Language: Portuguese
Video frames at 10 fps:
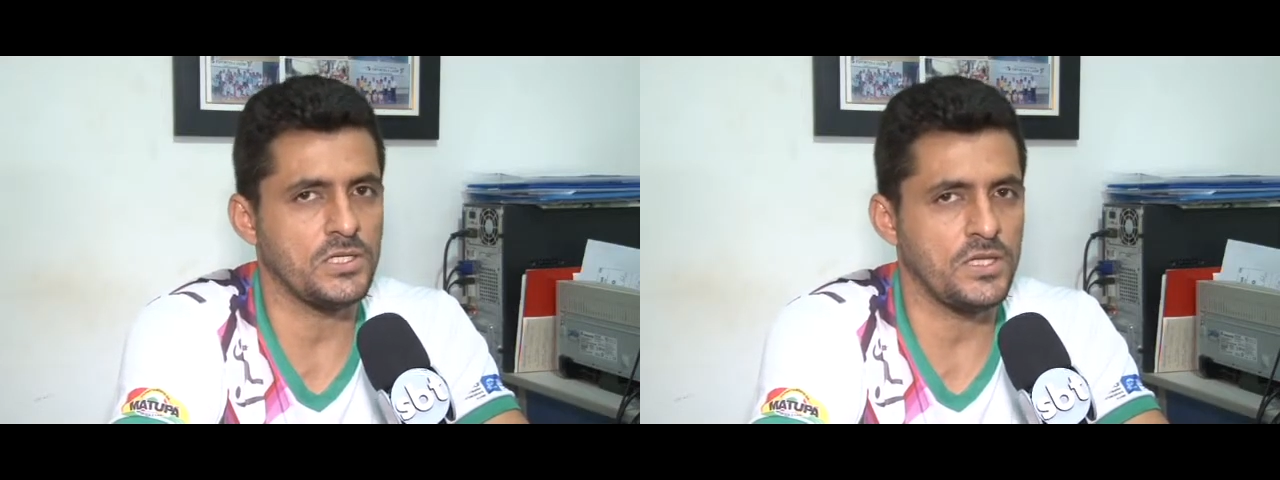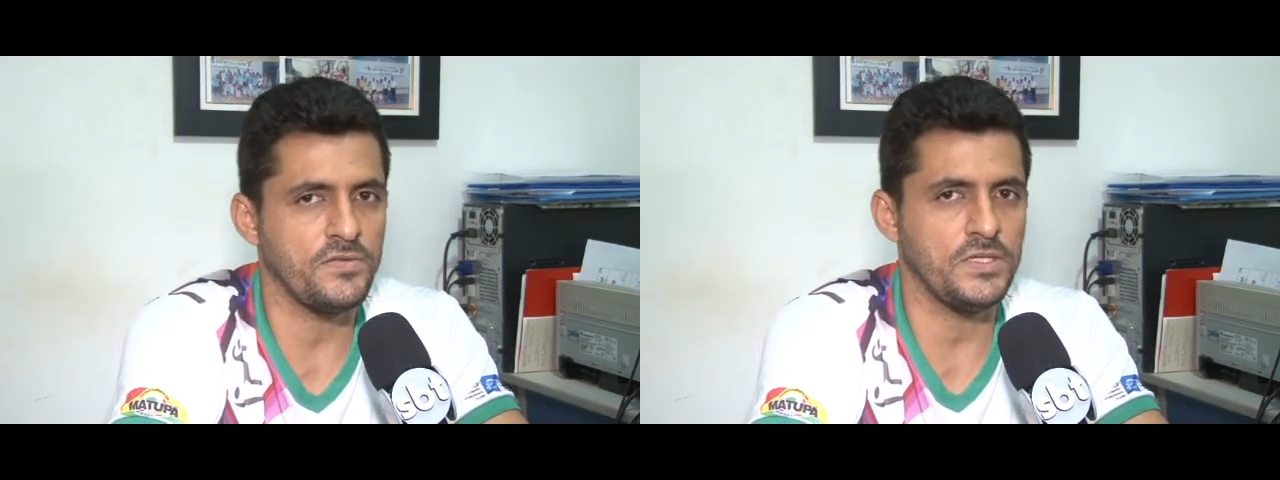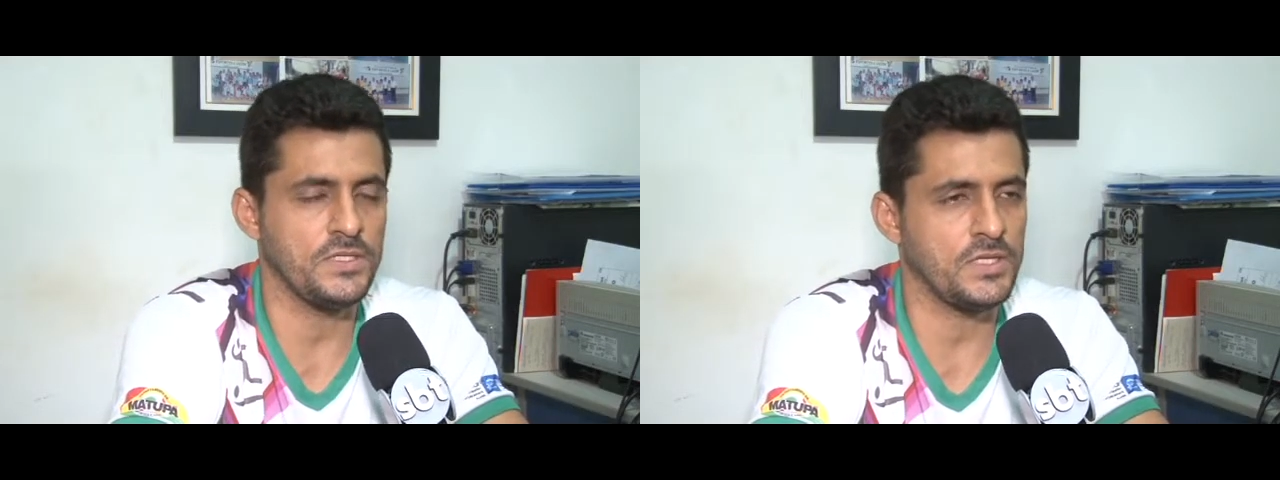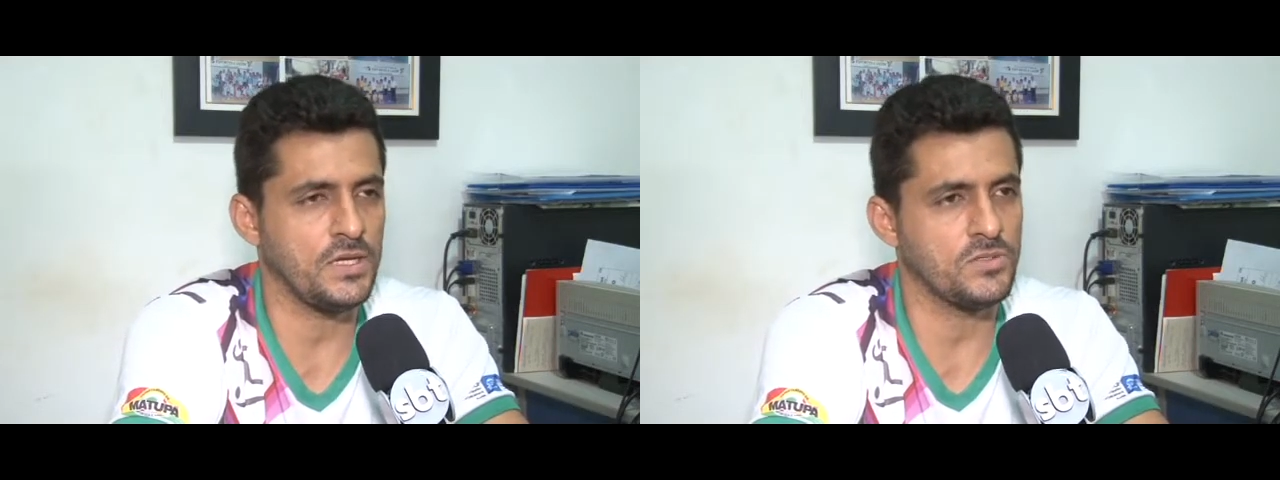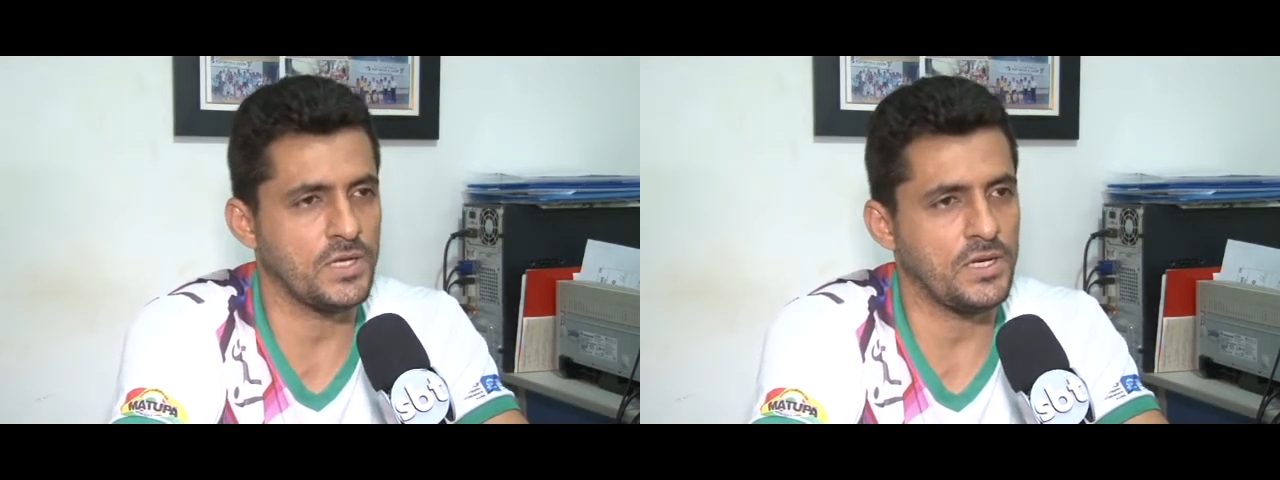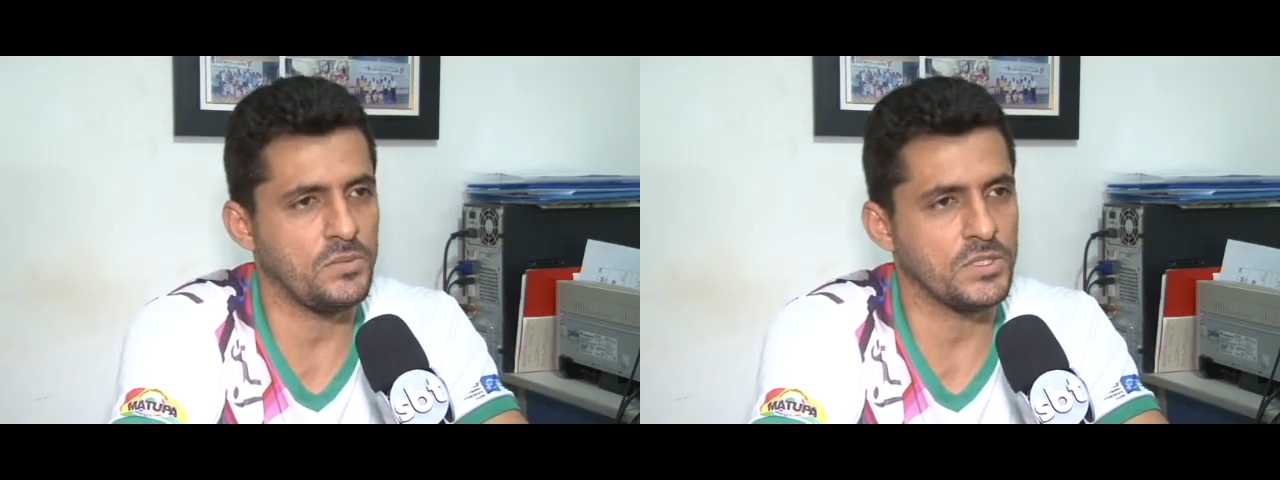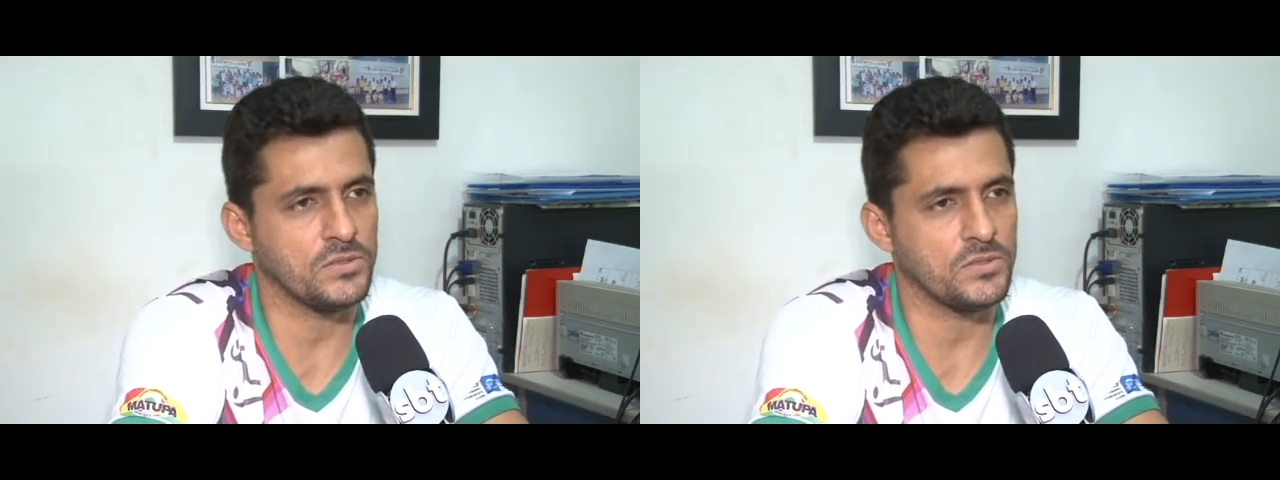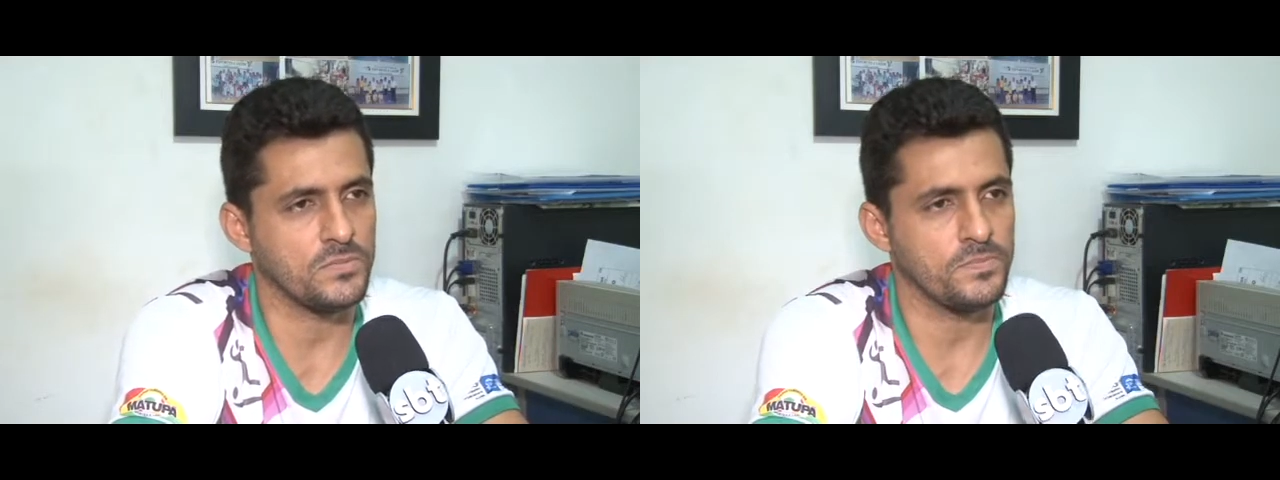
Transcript: já deve iniciar os treinamentos.